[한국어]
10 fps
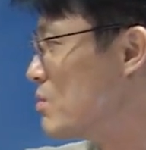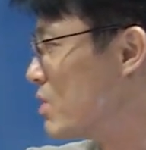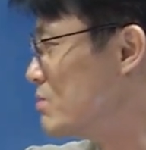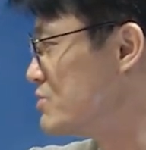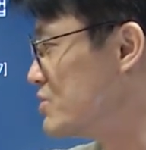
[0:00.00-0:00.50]

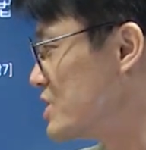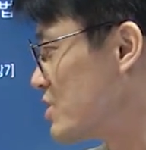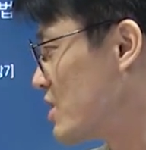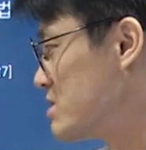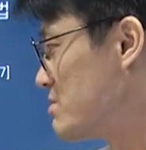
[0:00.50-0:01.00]
법률이
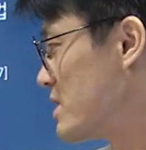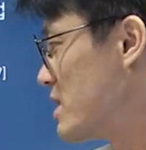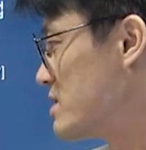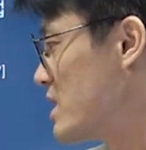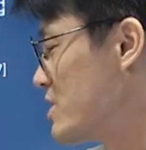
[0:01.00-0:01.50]
정하는 바에
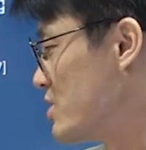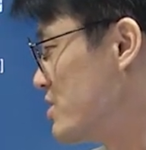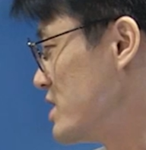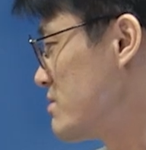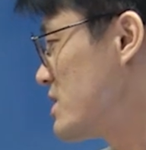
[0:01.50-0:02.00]
의하여
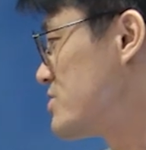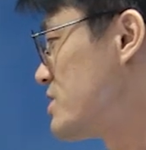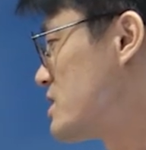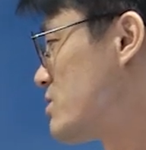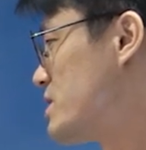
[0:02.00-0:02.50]
연임할
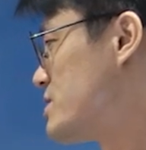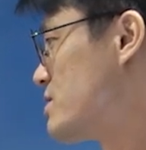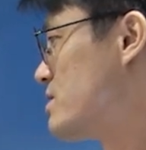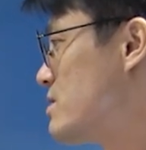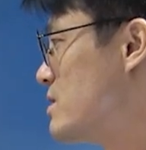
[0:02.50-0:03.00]
수 있다고 돼 있어요.